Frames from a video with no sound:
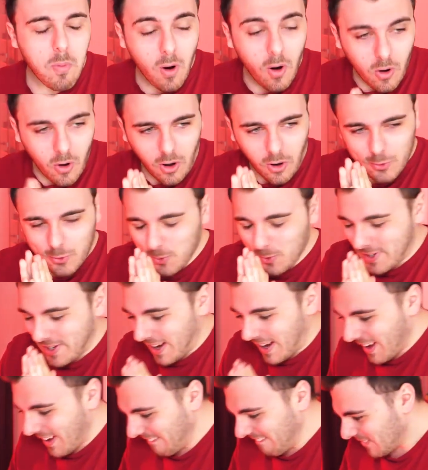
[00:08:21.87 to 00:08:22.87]
Bon, en tout
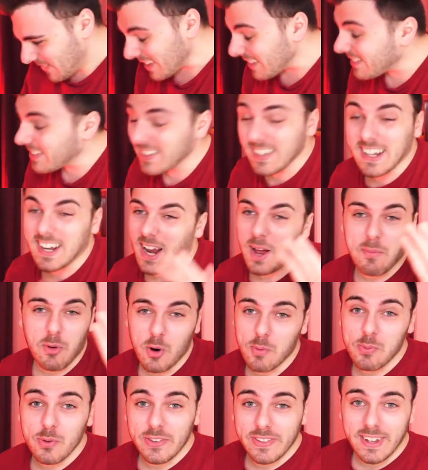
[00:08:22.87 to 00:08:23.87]
cas, c'était clairement
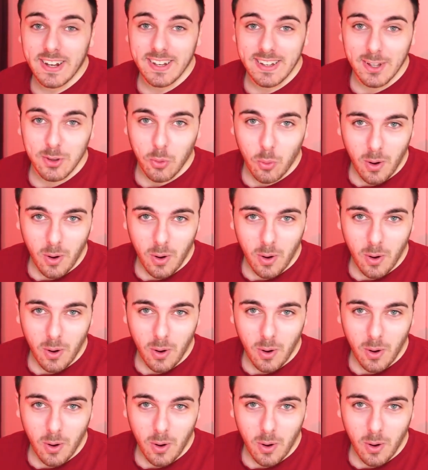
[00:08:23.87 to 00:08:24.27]
le plus stylé des